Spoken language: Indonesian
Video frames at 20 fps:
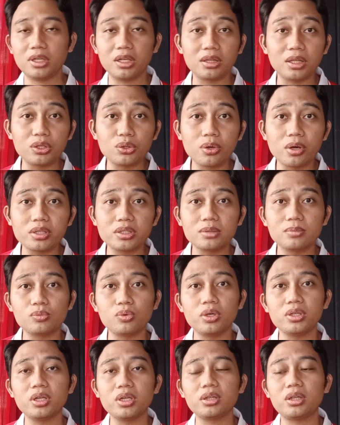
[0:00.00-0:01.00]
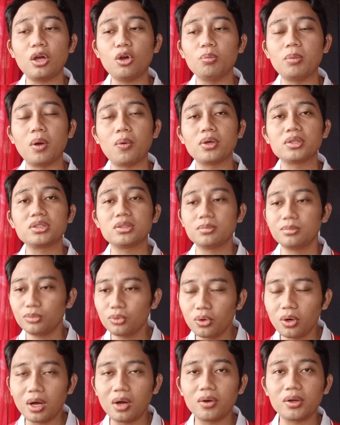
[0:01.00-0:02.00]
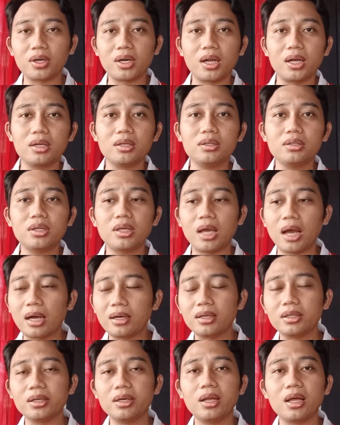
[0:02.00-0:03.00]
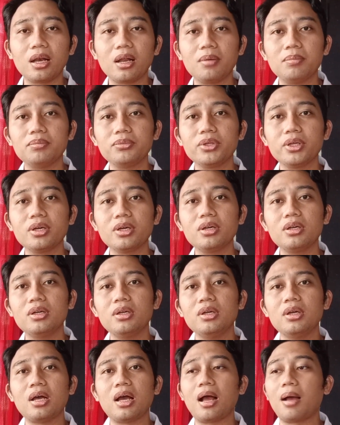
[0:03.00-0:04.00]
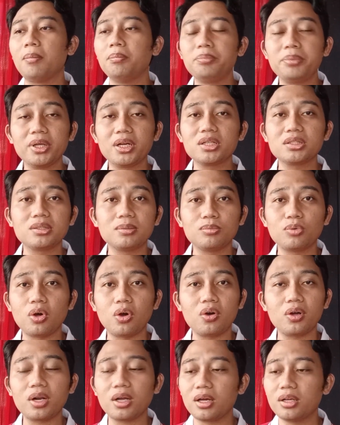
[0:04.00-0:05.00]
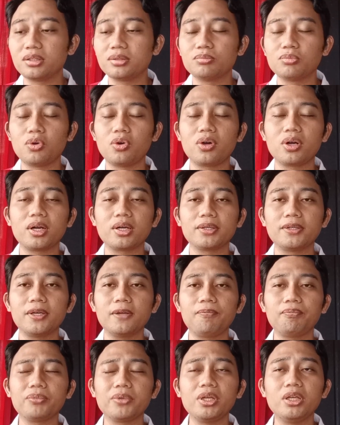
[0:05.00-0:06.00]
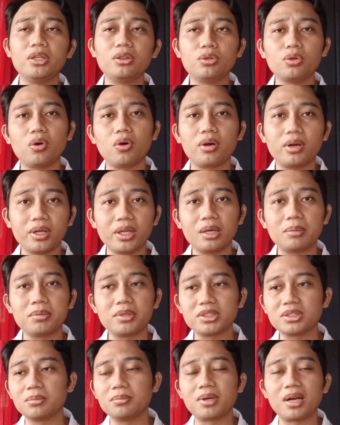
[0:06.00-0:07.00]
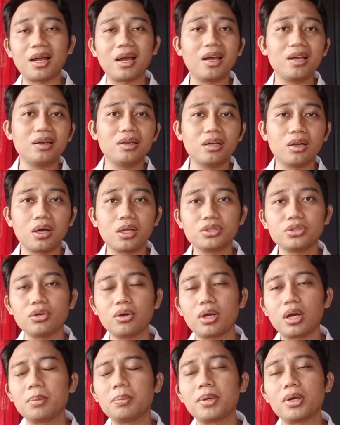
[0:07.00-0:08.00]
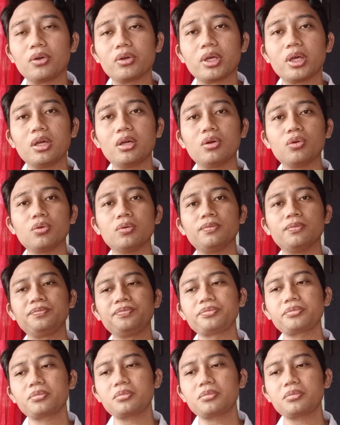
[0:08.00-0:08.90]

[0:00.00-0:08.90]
kita juga semuanya tahu bahwa semua orang yang ada di dalamnya, hampir semua orang, nggak semua orang ya, itu orang yang berseberangan dengan seorang paroki gerung.